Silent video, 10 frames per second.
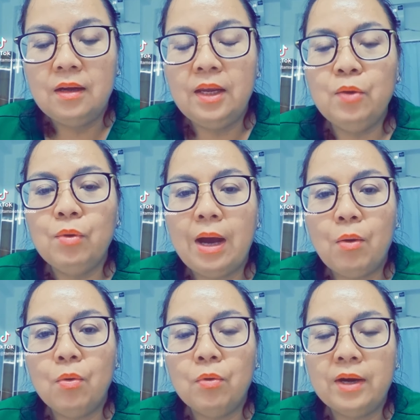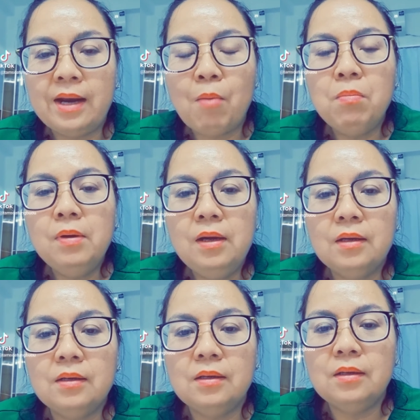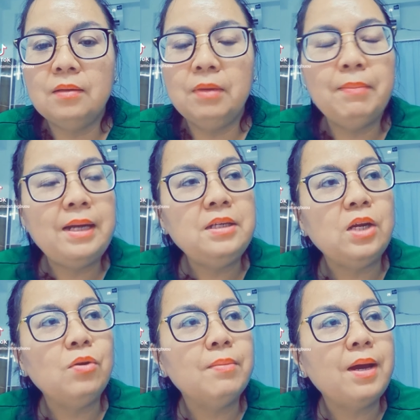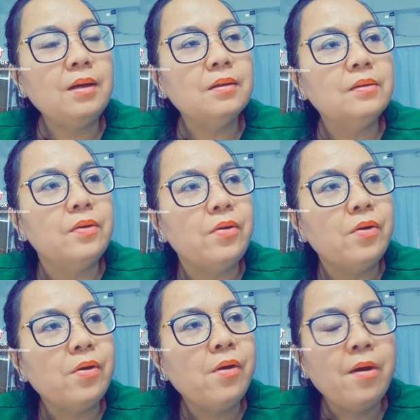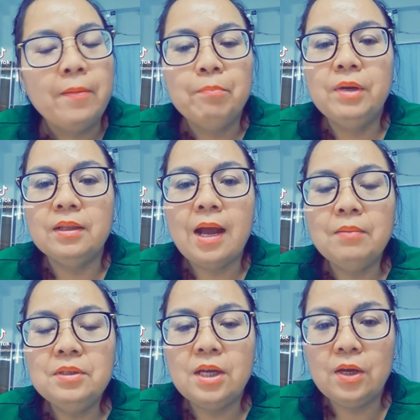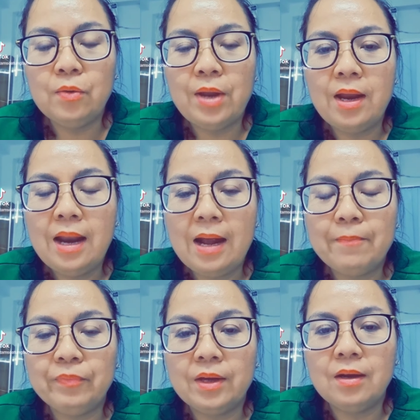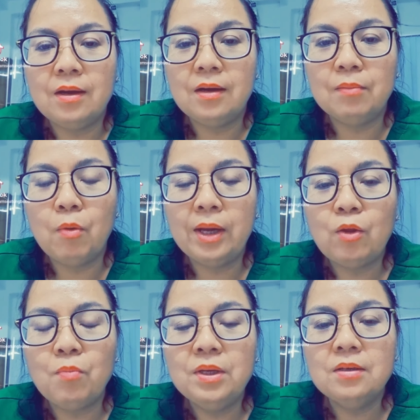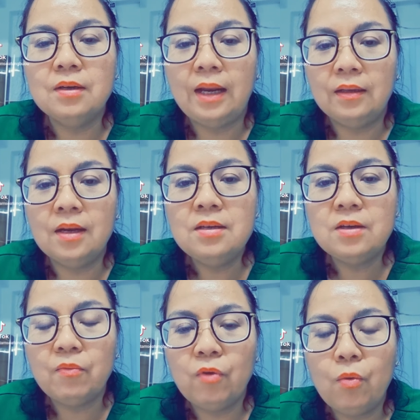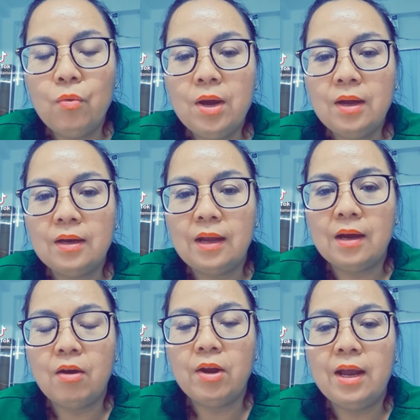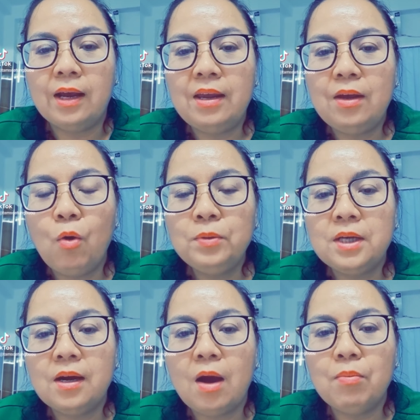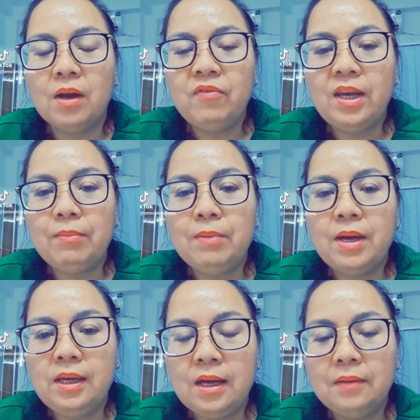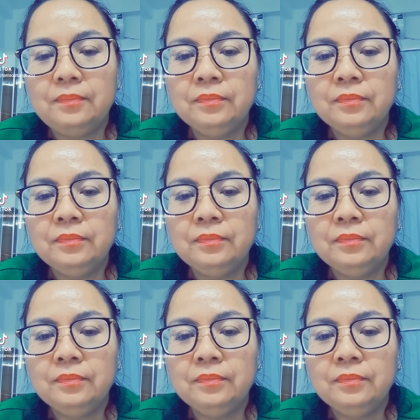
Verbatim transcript: yêu cầu đã đóng mười mấy triệu vậy bác 18 18 triệu để làm một cái tổn thương lành tính trong vú á, là gọi là cái hút chân không cái VABB á